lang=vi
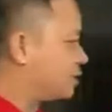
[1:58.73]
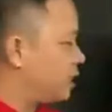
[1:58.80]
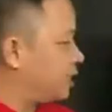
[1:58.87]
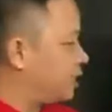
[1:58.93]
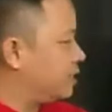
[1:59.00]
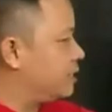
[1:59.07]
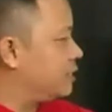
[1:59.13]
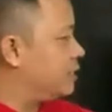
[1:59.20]

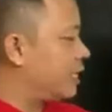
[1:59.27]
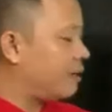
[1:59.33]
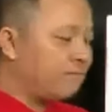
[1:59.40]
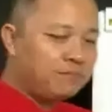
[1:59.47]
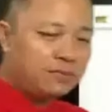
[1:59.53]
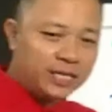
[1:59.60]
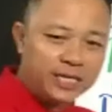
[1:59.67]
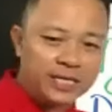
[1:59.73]
là
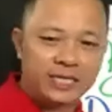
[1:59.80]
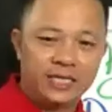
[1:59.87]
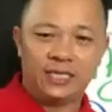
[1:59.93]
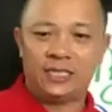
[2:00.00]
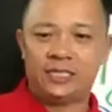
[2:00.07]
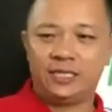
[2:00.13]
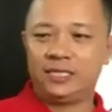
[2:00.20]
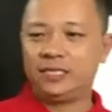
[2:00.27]
5
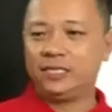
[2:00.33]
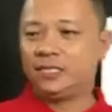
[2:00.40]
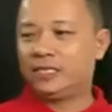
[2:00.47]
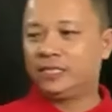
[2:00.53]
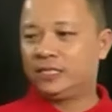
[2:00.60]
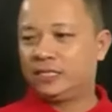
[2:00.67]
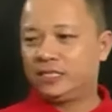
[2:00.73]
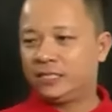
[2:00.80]
tỷ
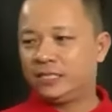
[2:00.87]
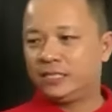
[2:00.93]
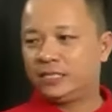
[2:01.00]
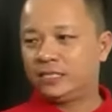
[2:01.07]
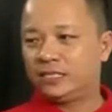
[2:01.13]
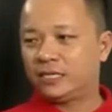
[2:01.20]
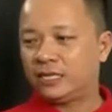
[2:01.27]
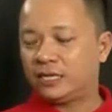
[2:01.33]

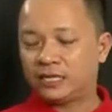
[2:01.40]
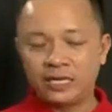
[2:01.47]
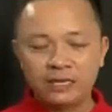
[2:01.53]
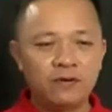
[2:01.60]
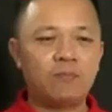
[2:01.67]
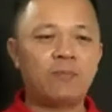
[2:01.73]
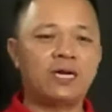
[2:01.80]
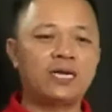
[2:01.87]
kỳ
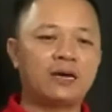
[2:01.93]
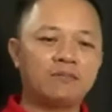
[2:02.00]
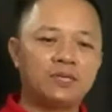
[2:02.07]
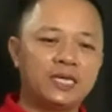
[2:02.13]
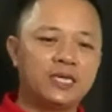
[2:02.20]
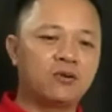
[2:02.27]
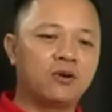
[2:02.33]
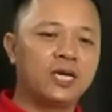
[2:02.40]
vọng bán 5
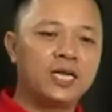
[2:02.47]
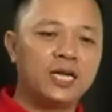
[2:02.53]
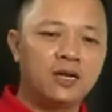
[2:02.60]
tỷ có nghĩa là